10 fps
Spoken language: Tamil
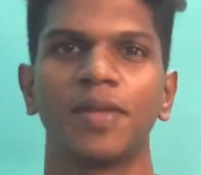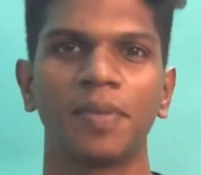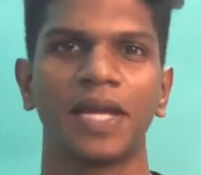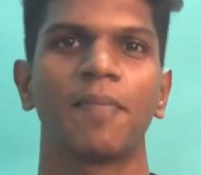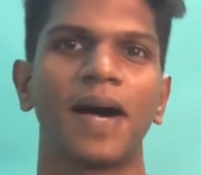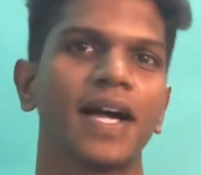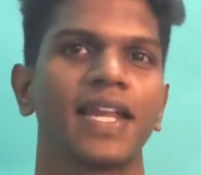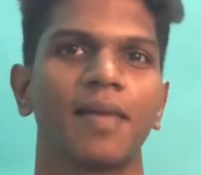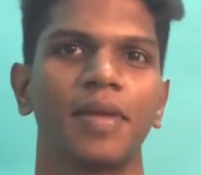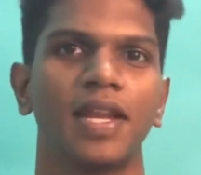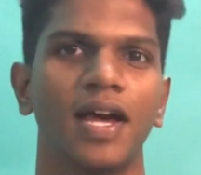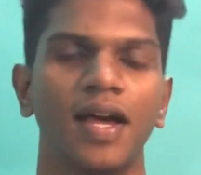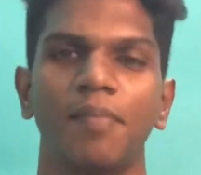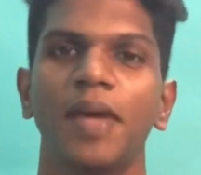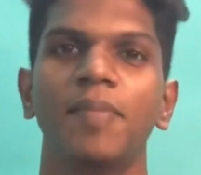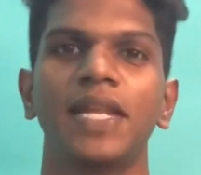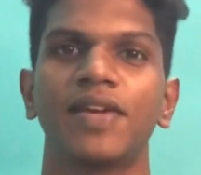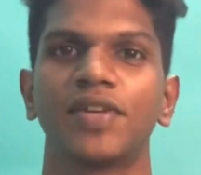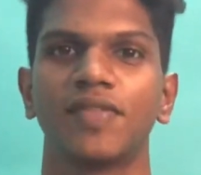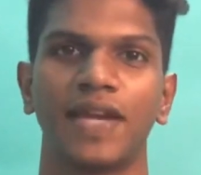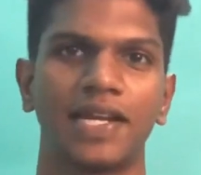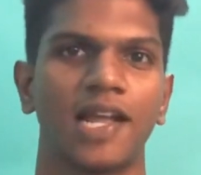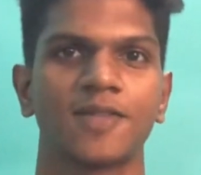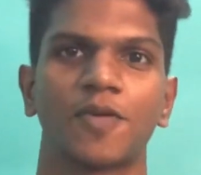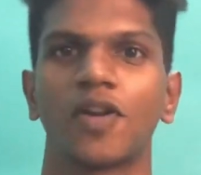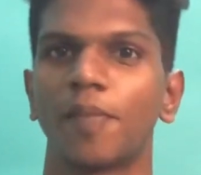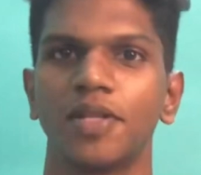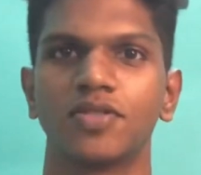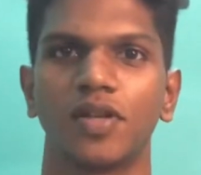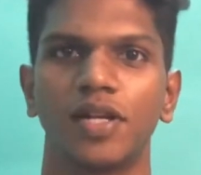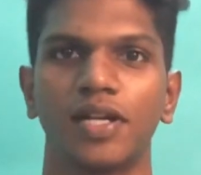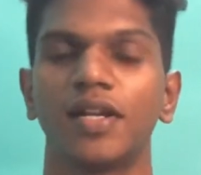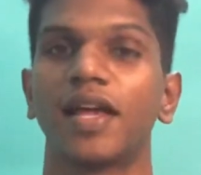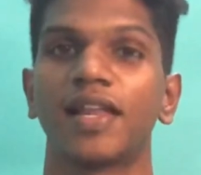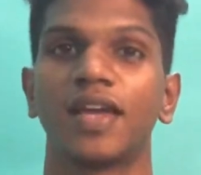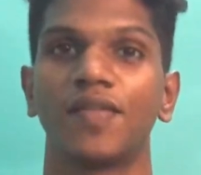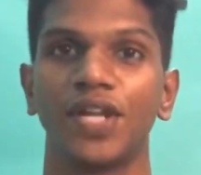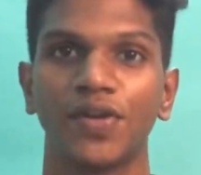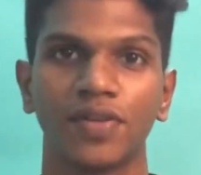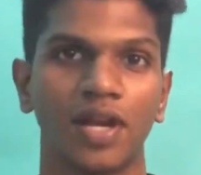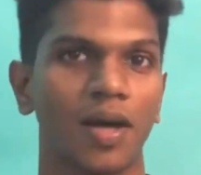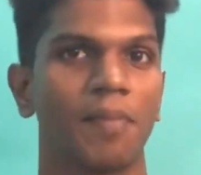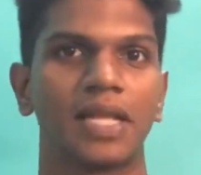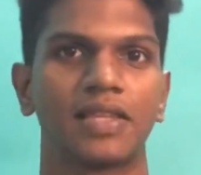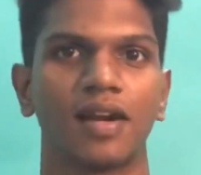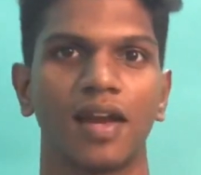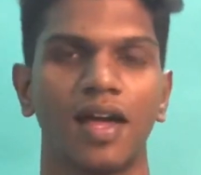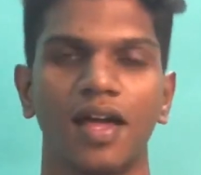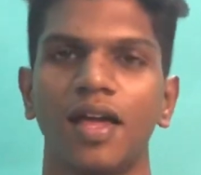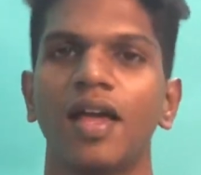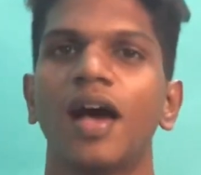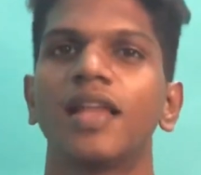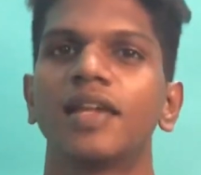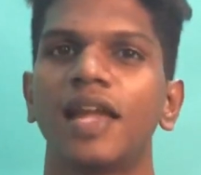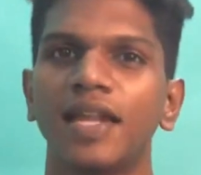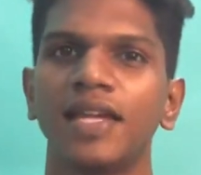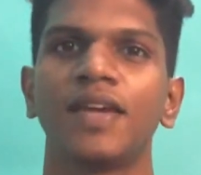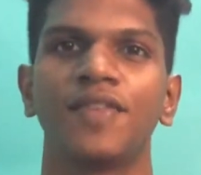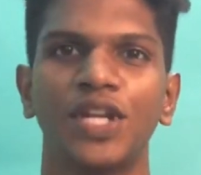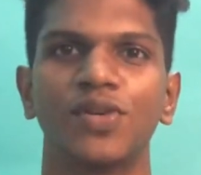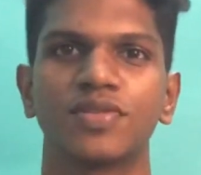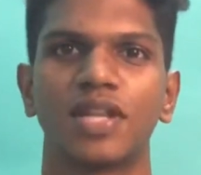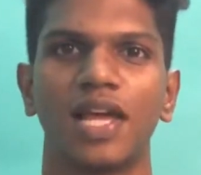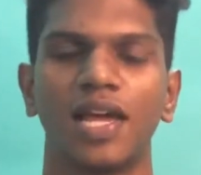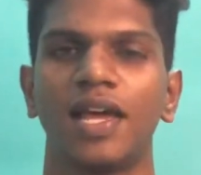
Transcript: வந்து இப்போ நீங்கள் பார்க்குறீங்க அப்படின்னா மேபி நீங்கள் வந்து வெயிட் லாஸ் பண்ணணும் அப்படின்னு சொல்லிட்டு நிறைய வீடியோ வந்து வேணால் பார்த்துருக்கலாம் அந்த நிறைய வீடியோஸில்